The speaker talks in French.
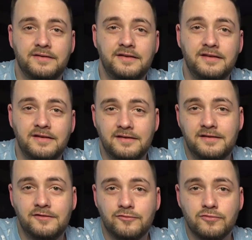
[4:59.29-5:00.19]

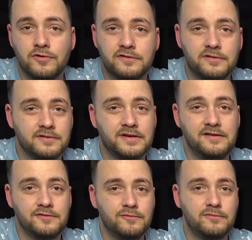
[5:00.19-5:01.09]
des, sources
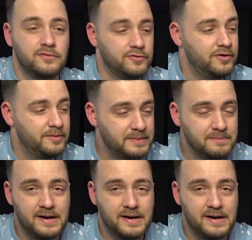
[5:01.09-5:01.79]
qui sont de la même